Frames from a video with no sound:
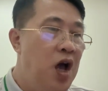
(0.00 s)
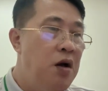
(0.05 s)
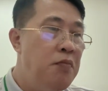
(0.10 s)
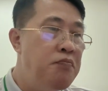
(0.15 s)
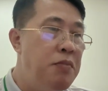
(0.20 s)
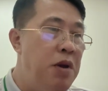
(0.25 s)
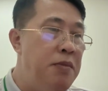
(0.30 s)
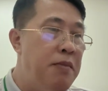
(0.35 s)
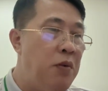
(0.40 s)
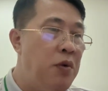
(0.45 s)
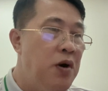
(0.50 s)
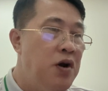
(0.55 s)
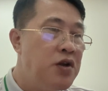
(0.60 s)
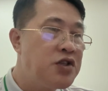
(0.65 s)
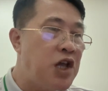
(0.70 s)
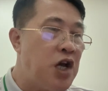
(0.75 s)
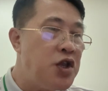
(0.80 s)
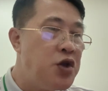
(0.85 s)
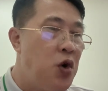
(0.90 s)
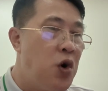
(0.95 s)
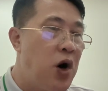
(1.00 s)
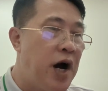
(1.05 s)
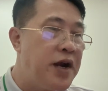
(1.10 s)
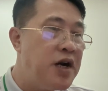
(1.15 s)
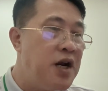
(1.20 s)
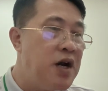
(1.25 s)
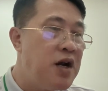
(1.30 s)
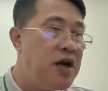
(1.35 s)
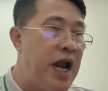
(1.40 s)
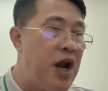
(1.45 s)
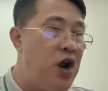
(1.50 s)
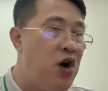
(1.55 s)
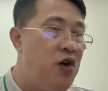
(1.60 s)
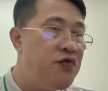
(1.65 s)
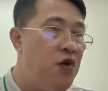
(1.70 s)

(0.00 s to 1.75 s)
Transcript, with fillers: Mì mộng cho dù hận Lệnh Hồ